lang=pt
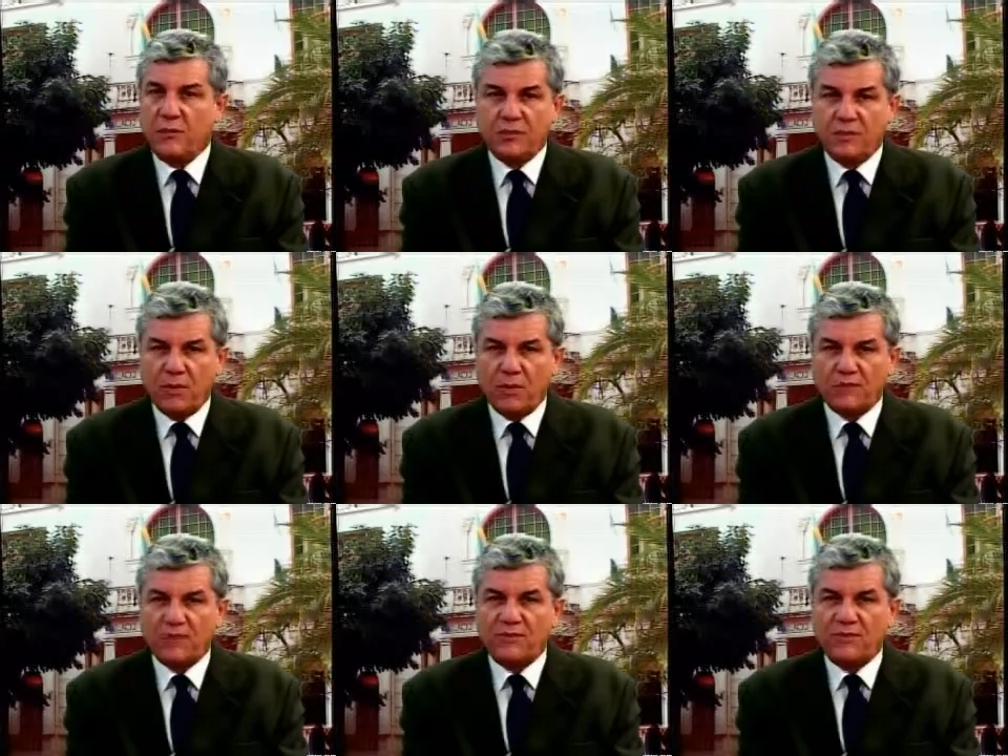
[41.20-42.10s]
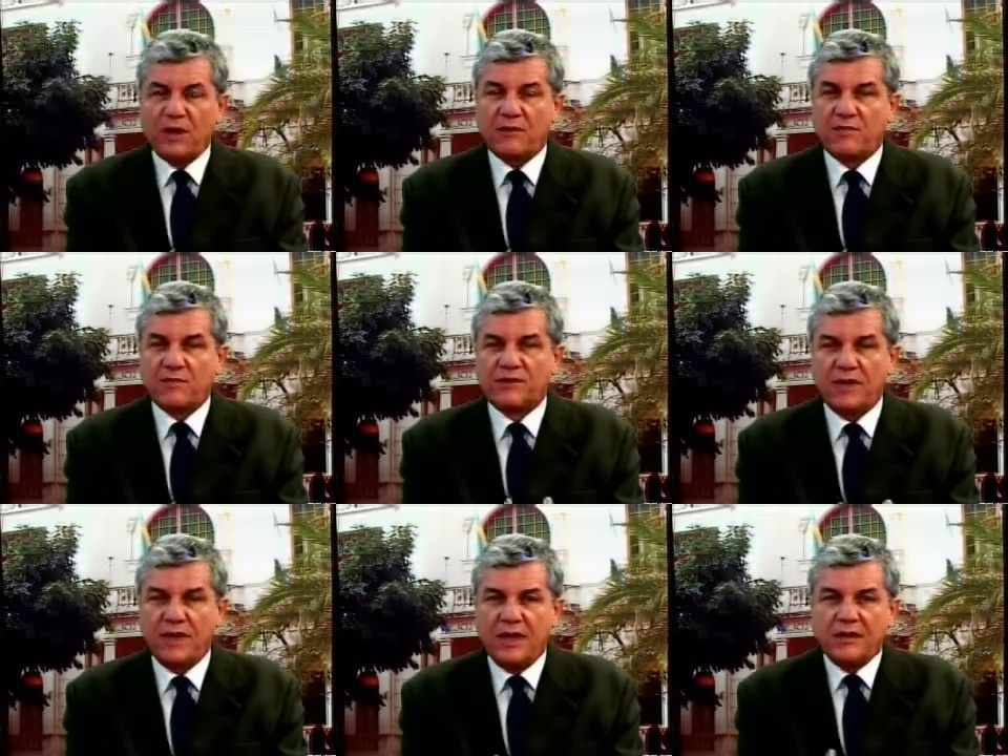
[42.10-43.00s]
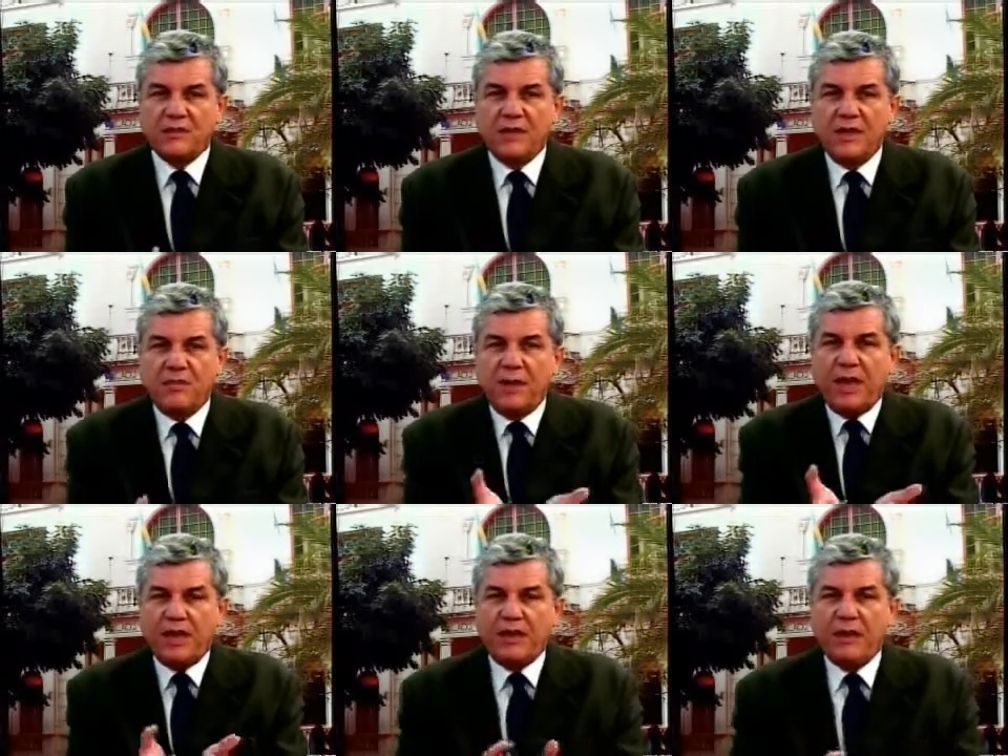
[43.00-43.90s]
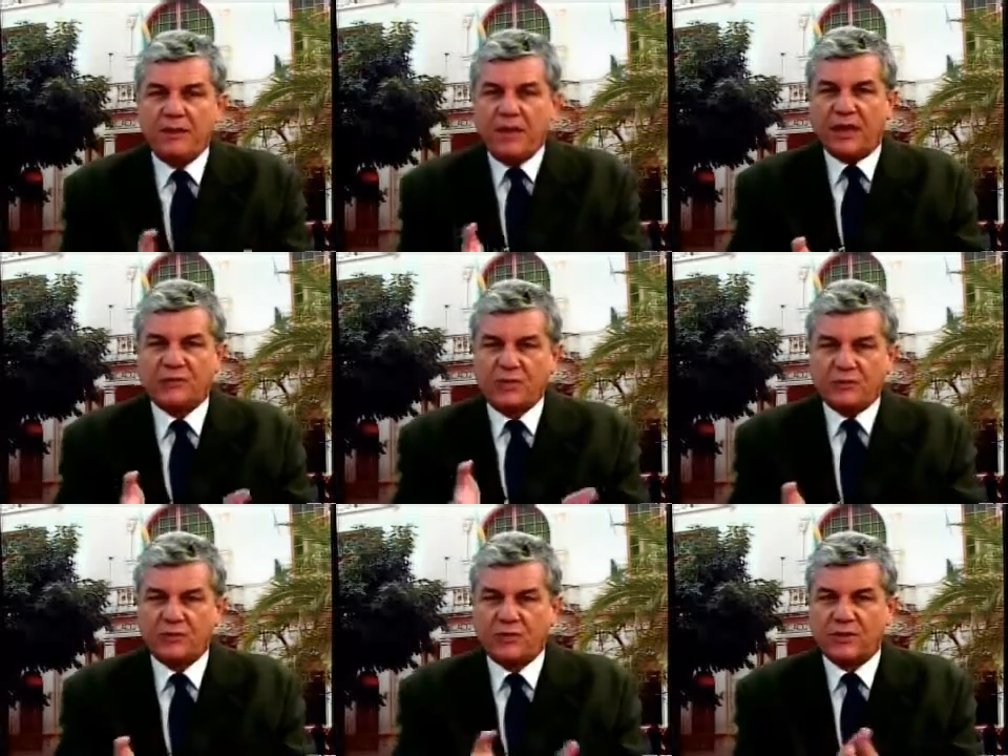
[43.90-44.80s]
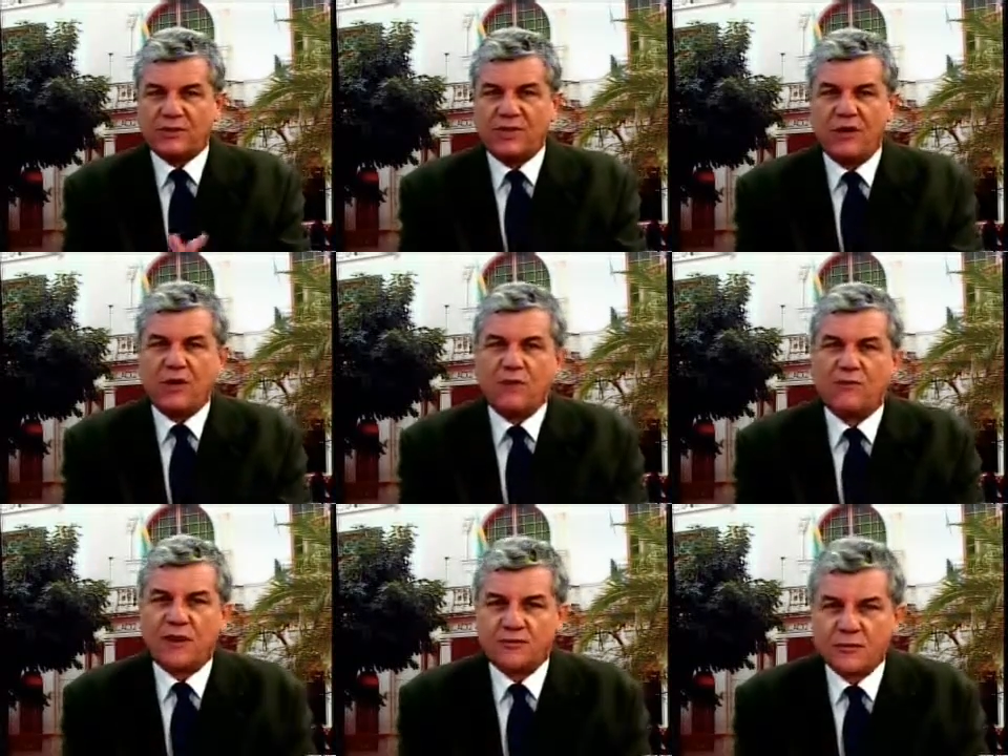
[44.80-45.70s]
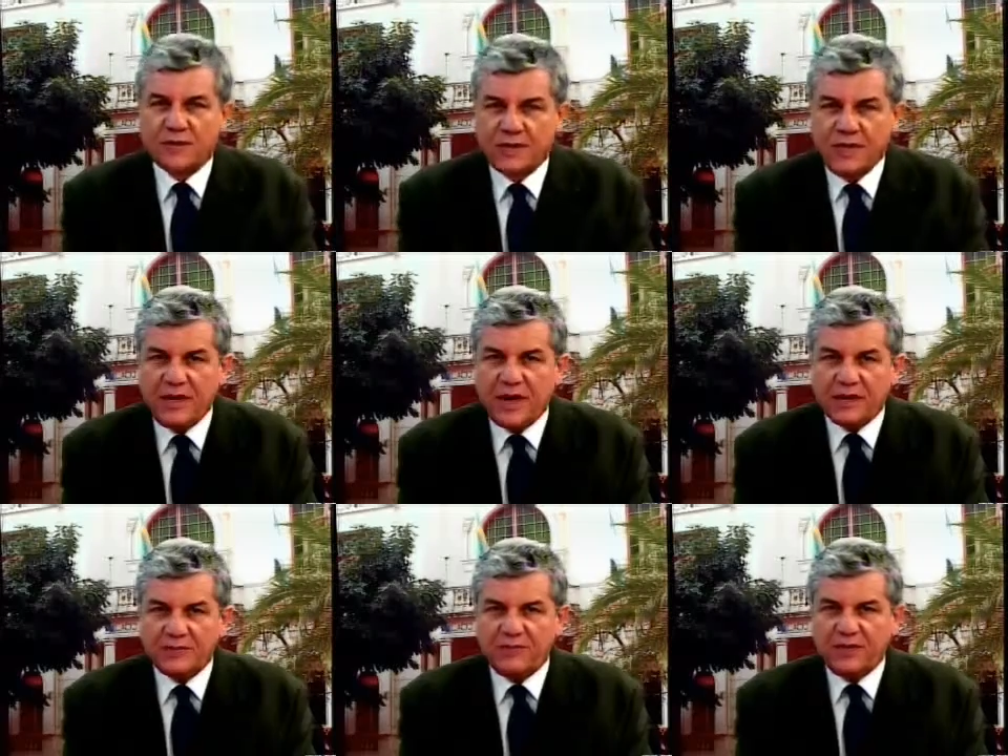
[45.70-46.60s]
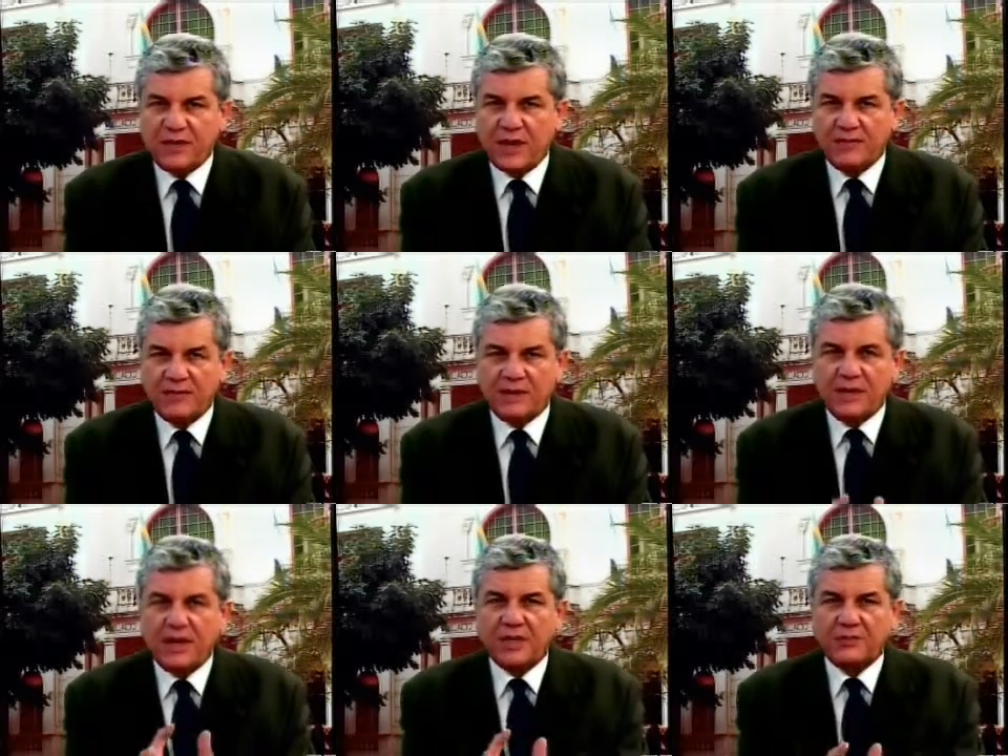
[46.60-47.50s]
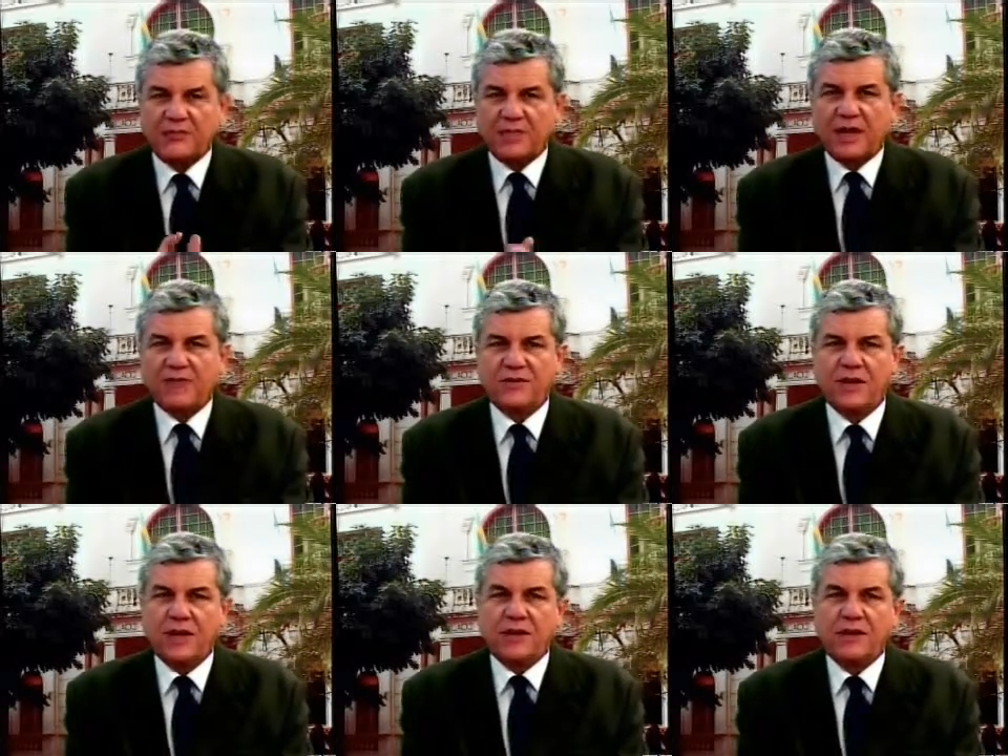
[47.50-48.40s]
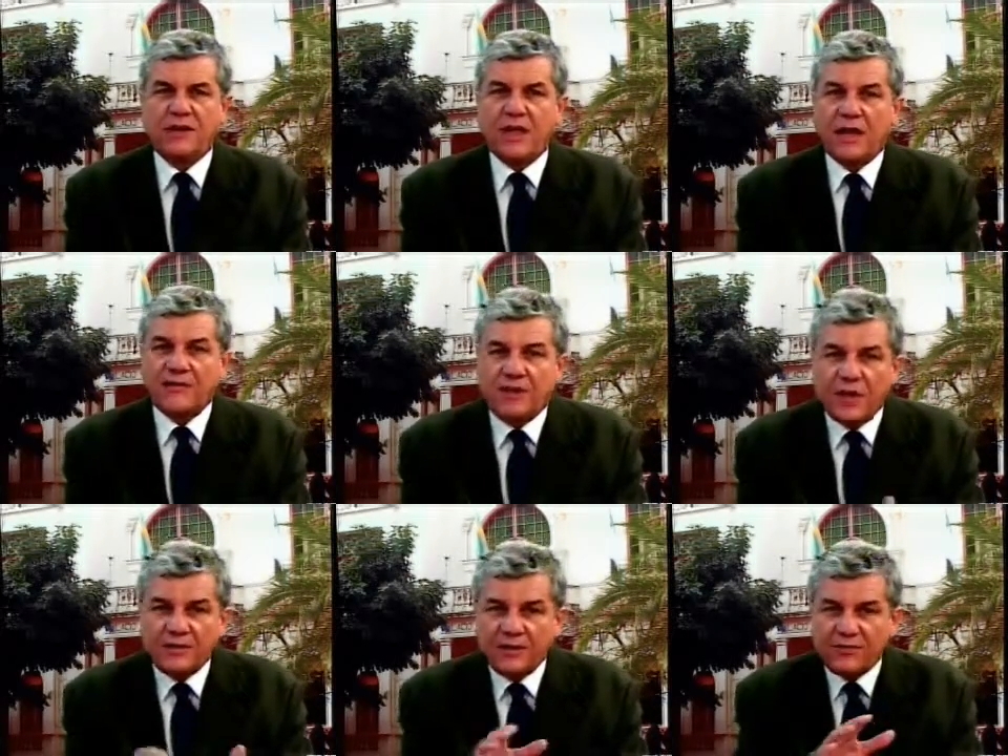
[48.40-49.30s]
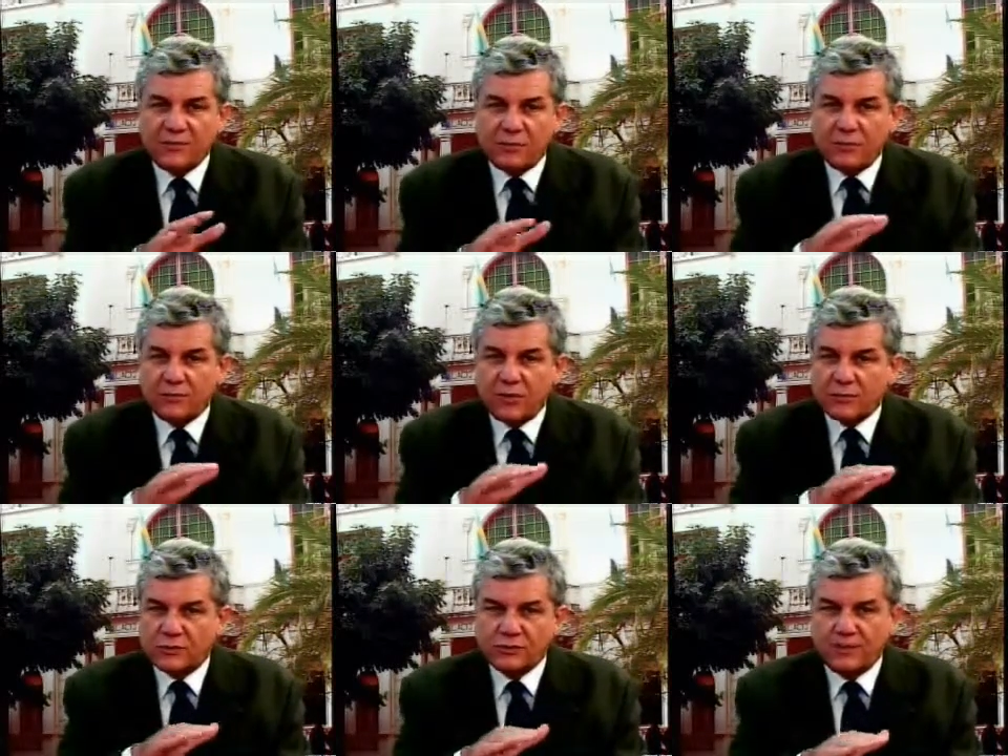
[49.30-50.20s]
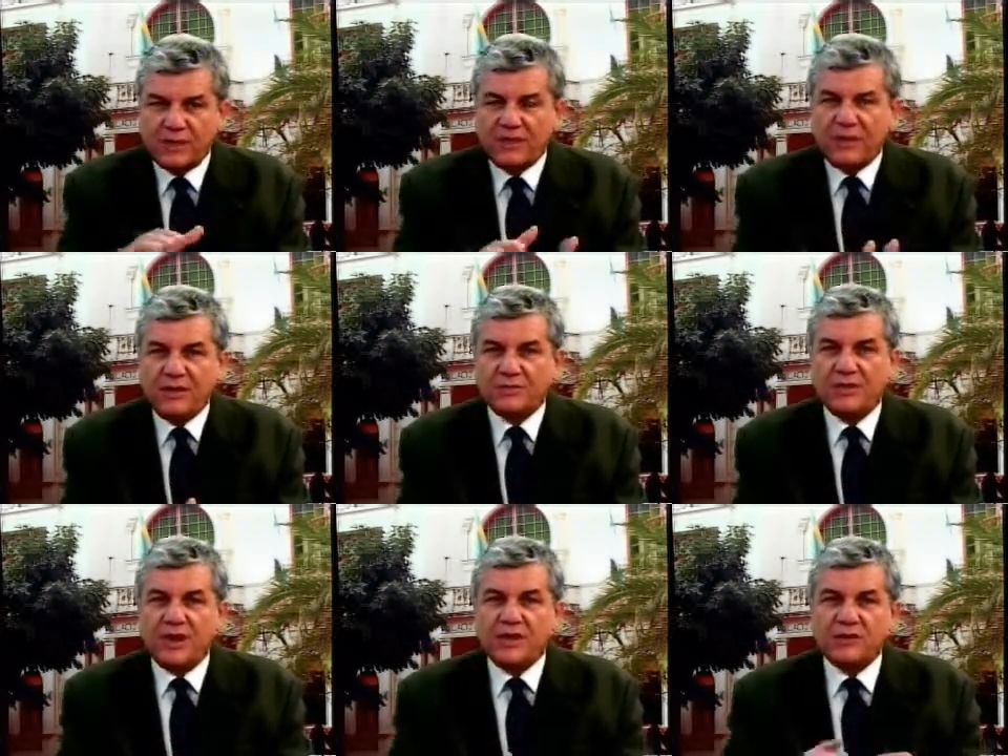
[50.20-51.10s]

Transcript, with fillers: isso é muito importante para que você libere e liberte dentro de você o fator criatividade. Criatividade que nasce lá desde quando nós somos pequenininhos